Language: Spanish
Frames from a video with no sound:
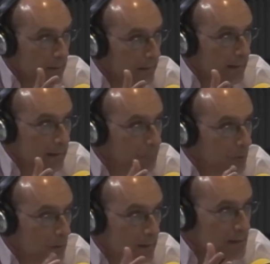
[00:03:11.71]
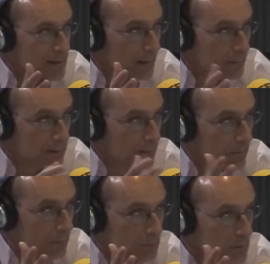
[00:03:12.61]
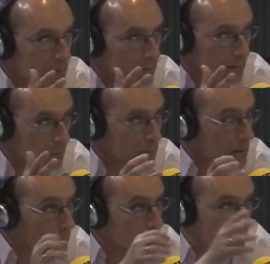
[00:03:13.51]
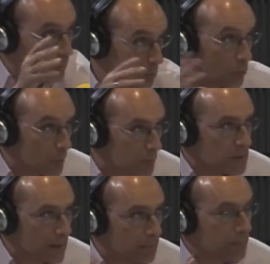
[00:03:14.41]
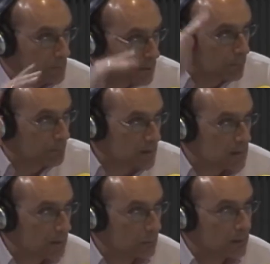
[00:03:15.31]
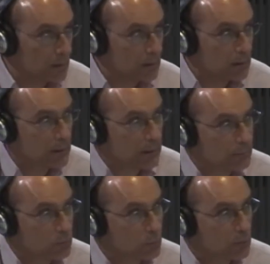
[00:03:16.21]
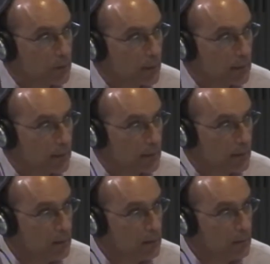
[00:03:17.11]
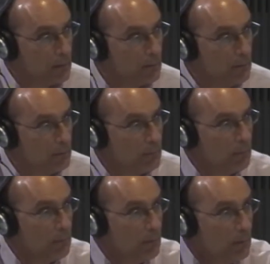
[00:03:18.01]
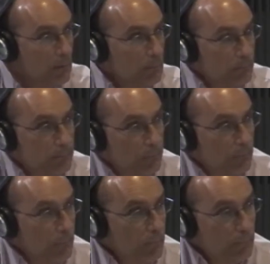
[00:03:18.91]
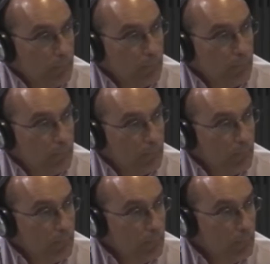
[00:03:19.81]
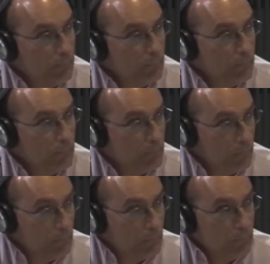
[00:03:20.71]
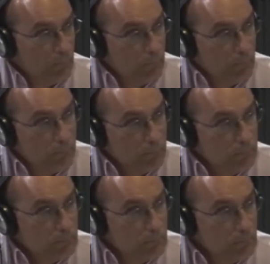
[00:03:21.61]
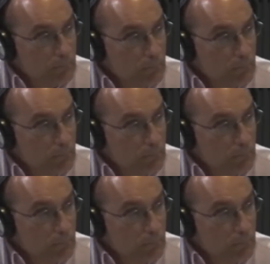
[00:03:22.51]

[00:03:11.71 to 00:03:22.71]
Y Egipto, la desestabilización sería brutal, no solo por los pobres egipcios, sino pensando en, en el mundo en general. Efectivamente, la situación actual todavía no está eh, controlada.